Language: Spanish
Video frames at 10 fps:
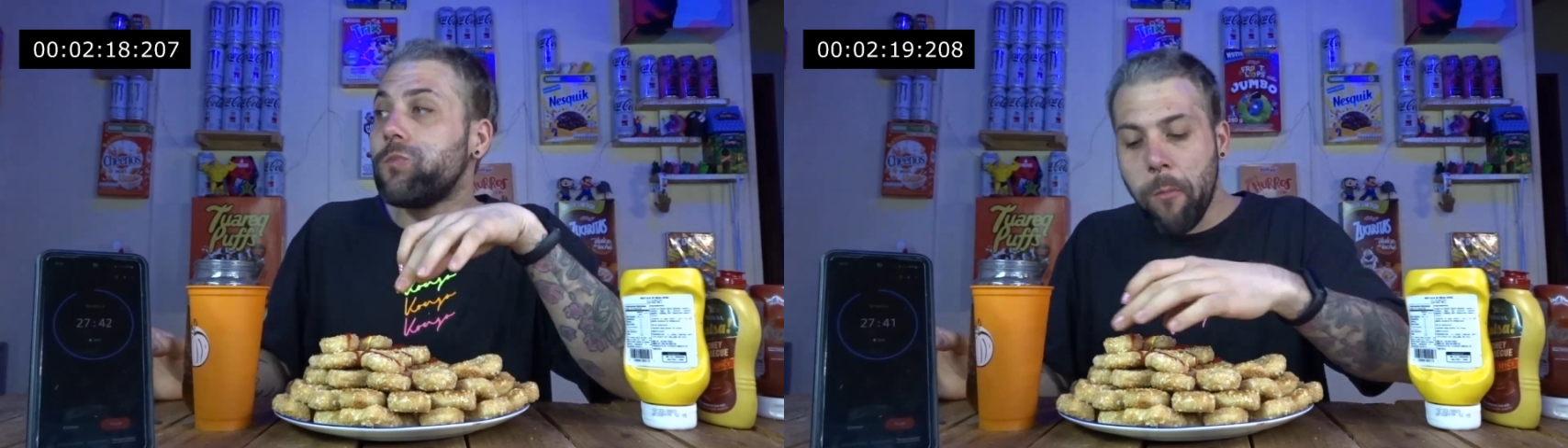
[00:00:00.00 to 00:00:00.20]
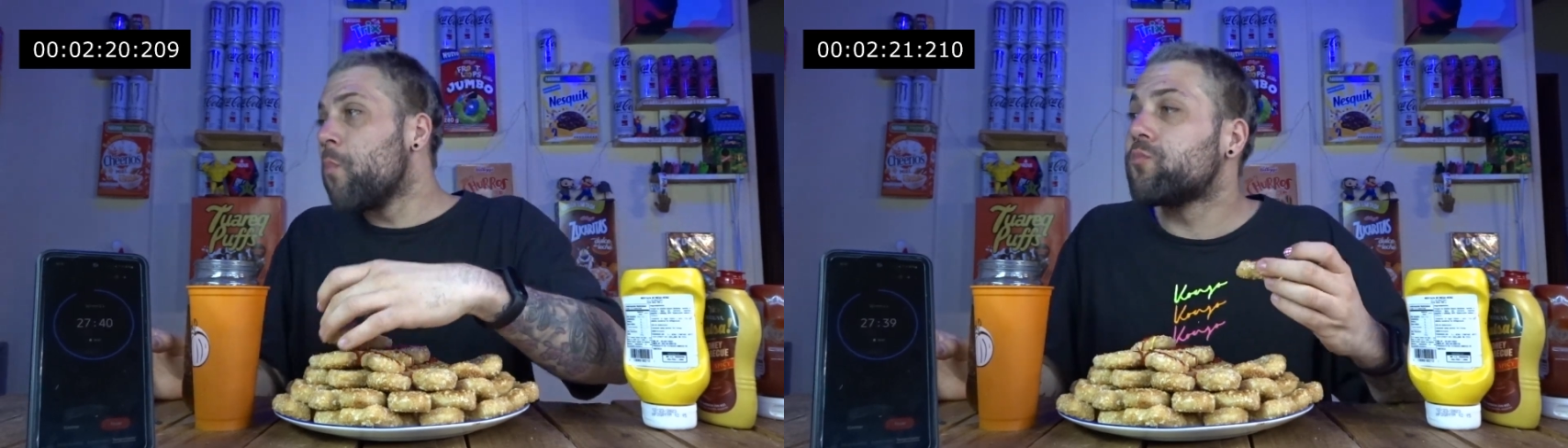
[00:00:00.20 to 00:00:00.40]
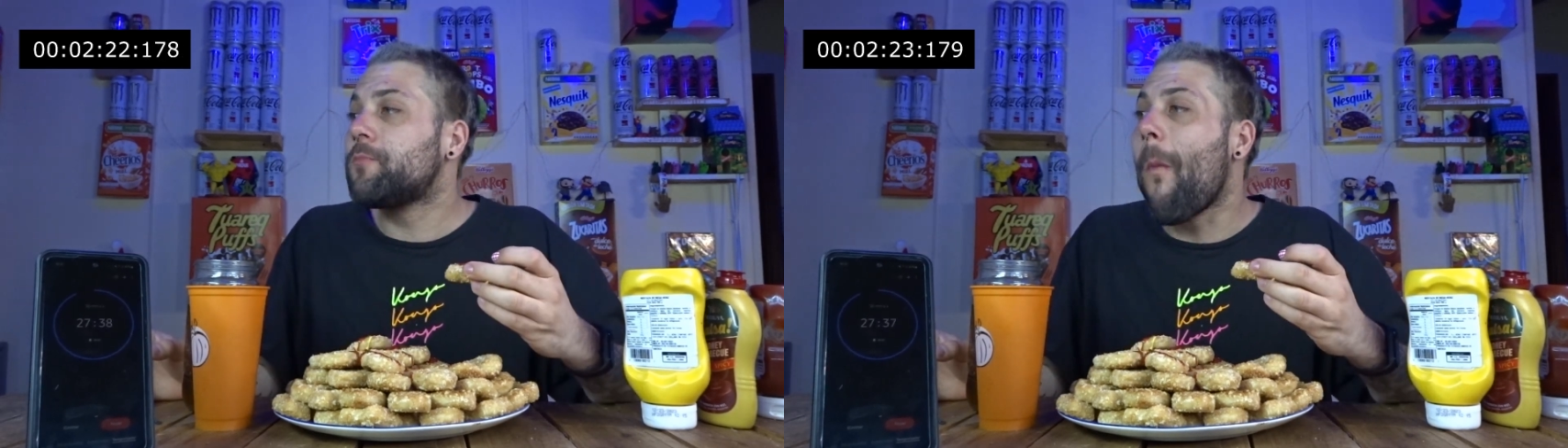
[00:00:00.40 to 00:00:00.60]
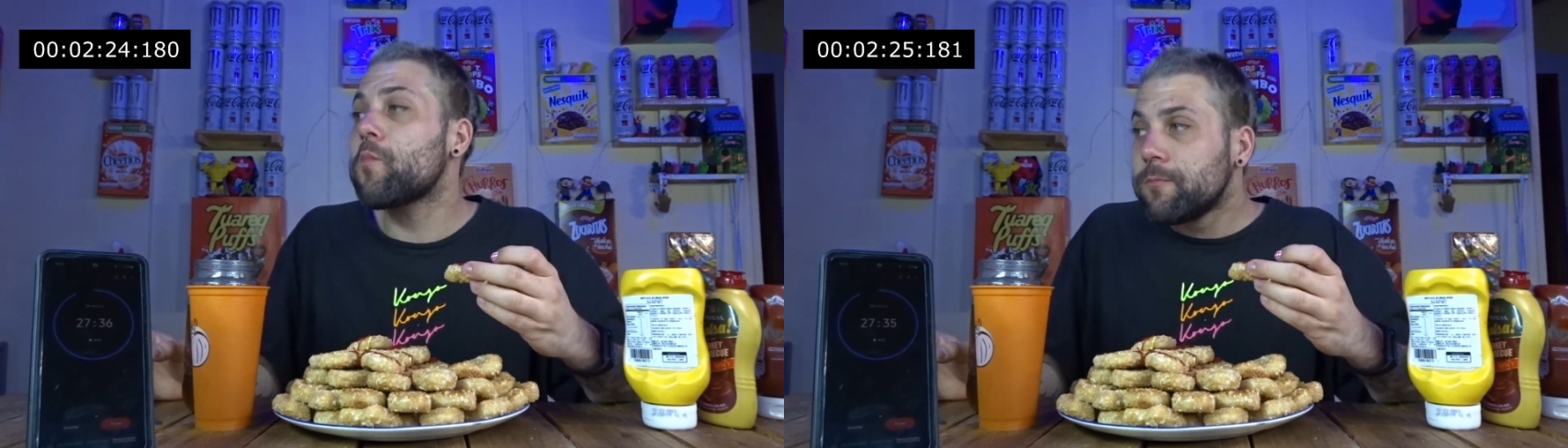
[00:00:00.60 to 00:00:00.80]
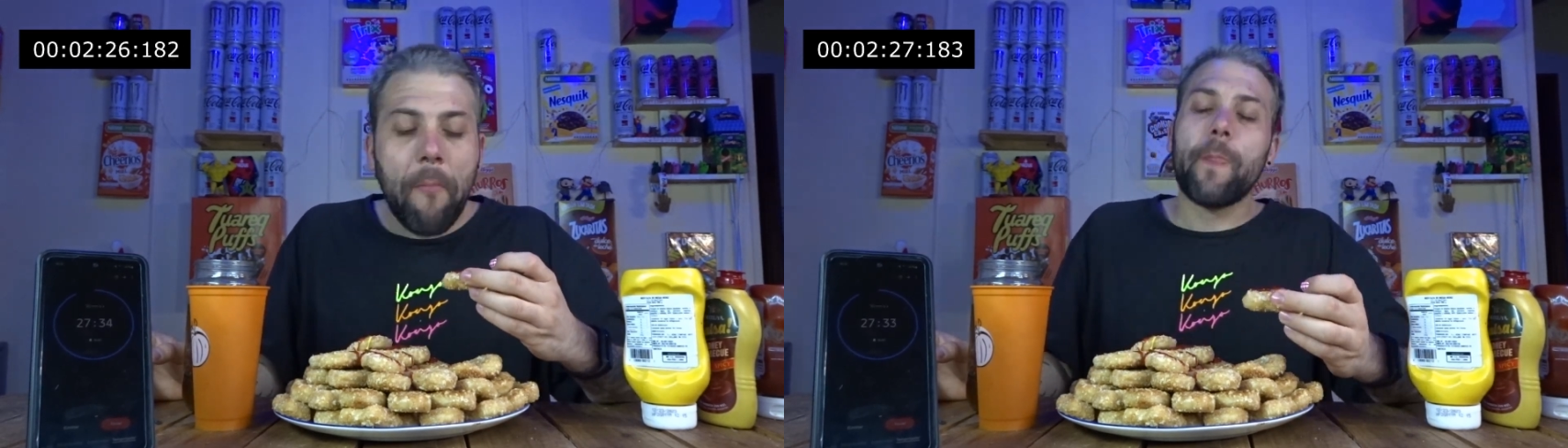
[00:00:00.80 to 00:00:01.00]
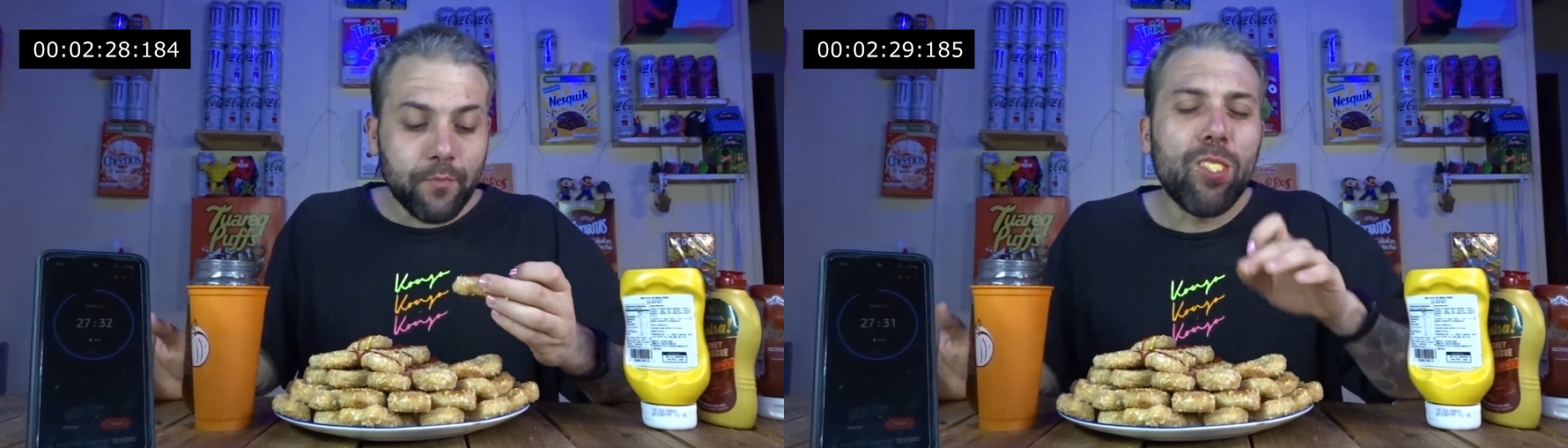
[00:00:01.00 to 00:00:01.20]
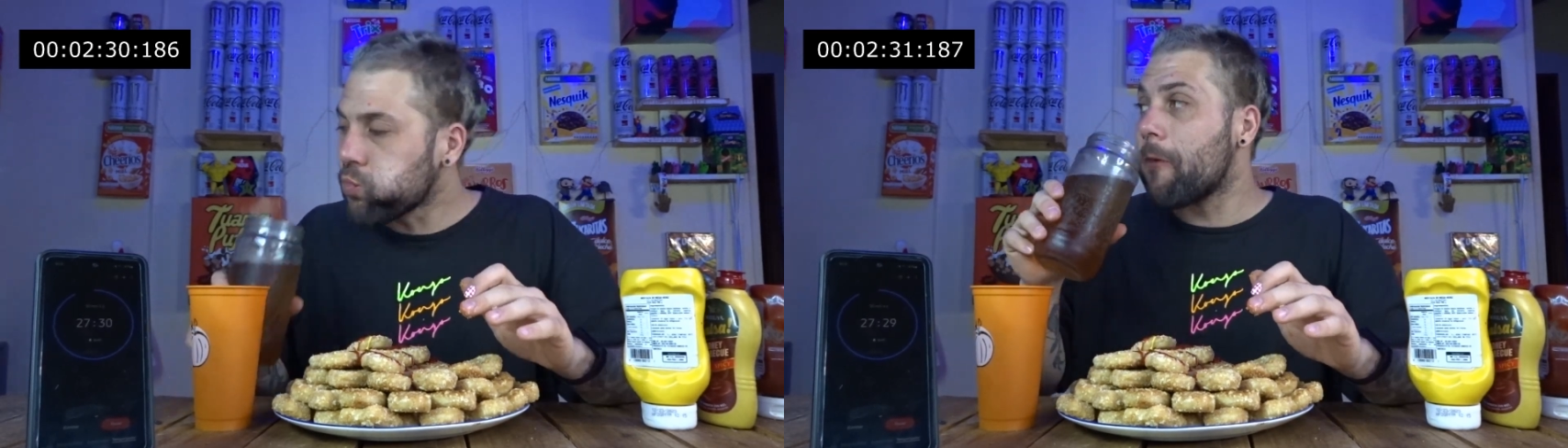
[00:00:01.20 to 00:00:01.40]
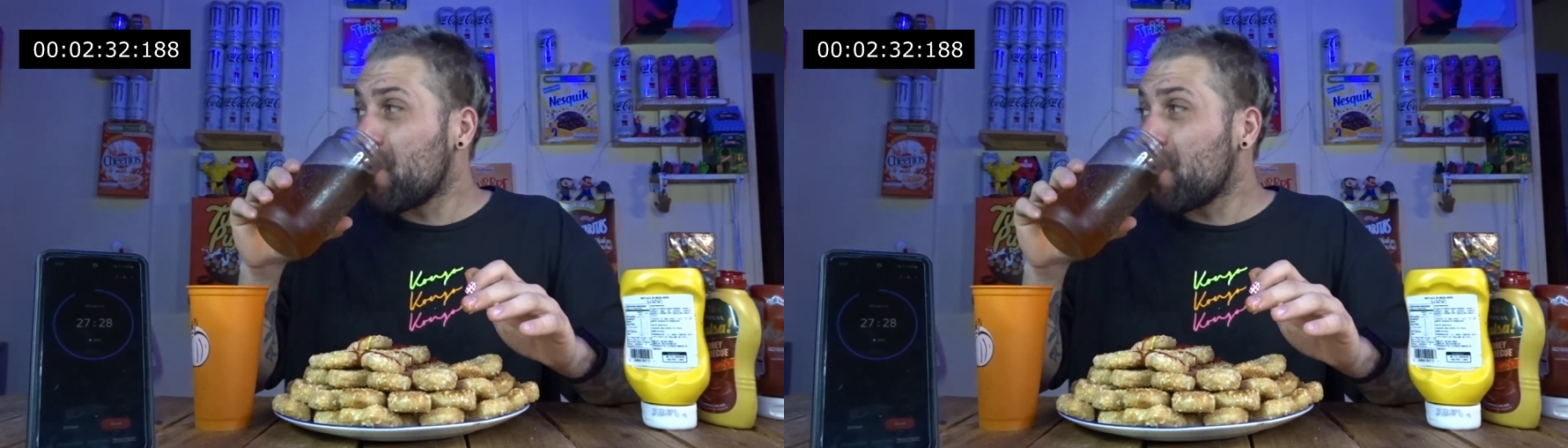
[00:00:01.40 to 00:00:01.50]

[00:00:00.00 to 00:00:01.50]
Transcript: aceitosos ni grasosos,